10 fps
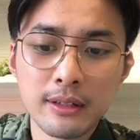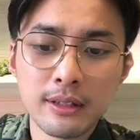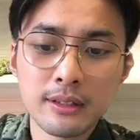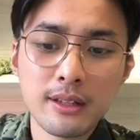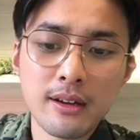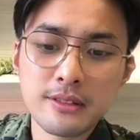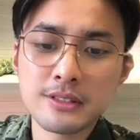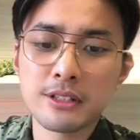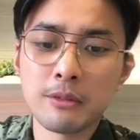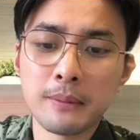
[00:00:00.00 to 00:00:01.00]
第二个事
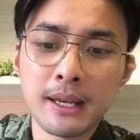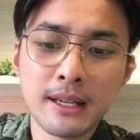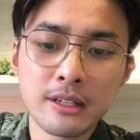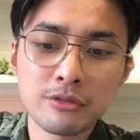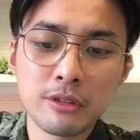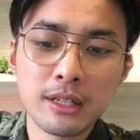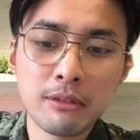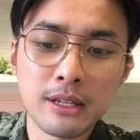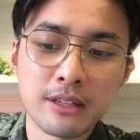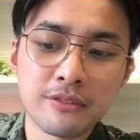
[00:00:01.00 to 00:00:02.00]
情，我们来看一下中国另
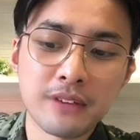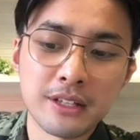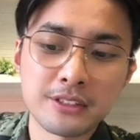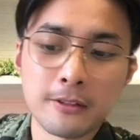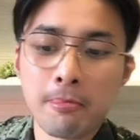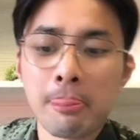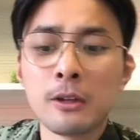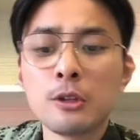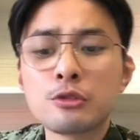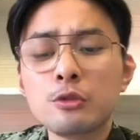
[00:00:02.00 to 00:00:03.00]
外一个反制：
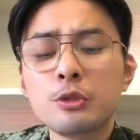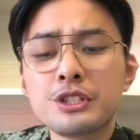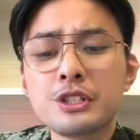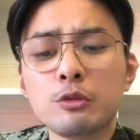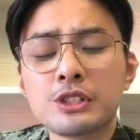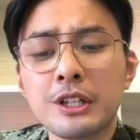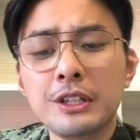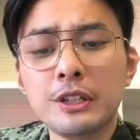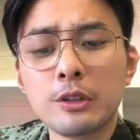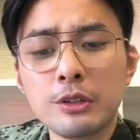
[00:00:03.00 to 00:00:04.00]
中国稀土成
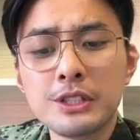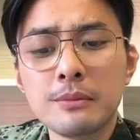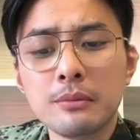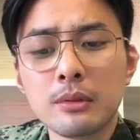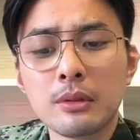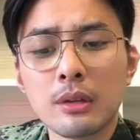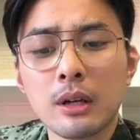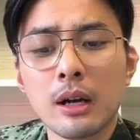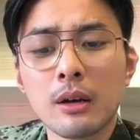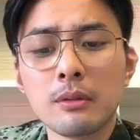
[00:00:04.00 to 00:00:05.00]
立国际
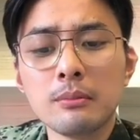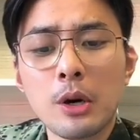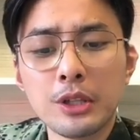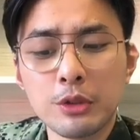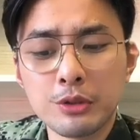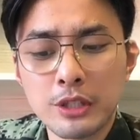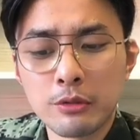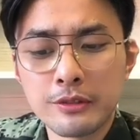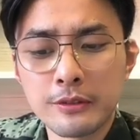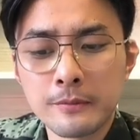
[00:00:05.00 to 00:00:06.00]
啊贸易有限
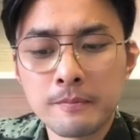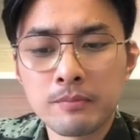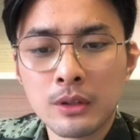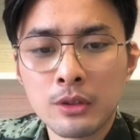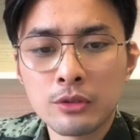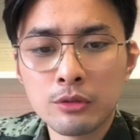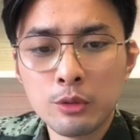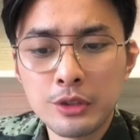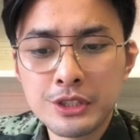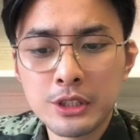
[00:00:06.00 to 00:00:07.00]
公司，中
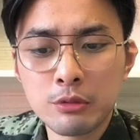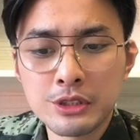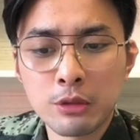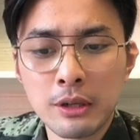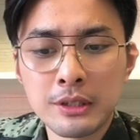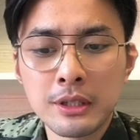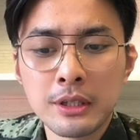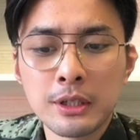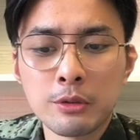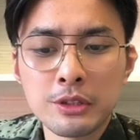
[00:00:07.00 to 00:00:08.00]
国稀土集团。
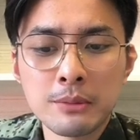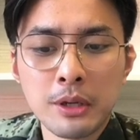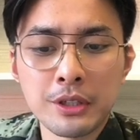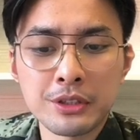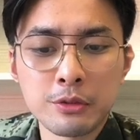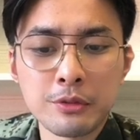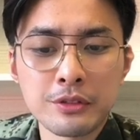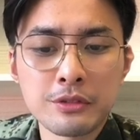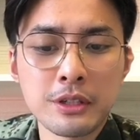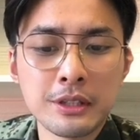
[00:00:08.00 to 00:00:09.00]
国际贸易有限公司
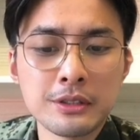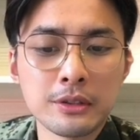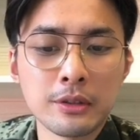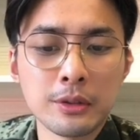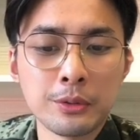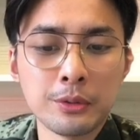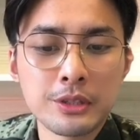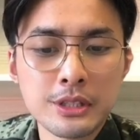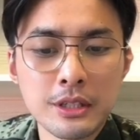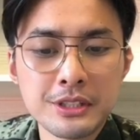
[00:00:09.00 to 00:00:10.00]
七月一日于
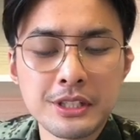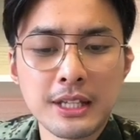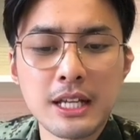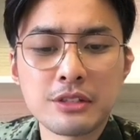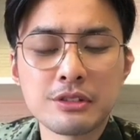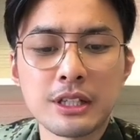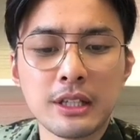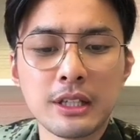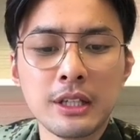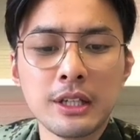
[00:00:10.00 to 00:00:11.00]
江西赣州成
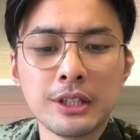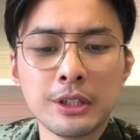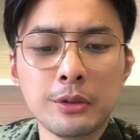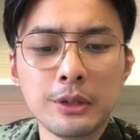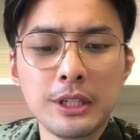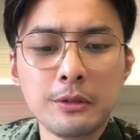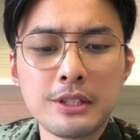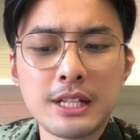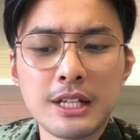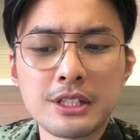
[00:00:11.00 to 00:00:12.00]
立，有利于
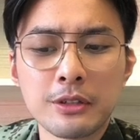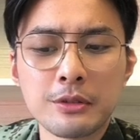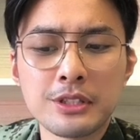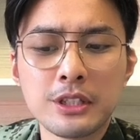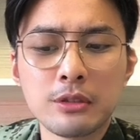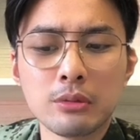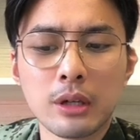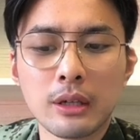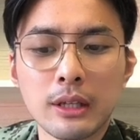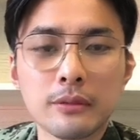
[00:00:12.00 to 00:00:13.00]
加强与稀土行业。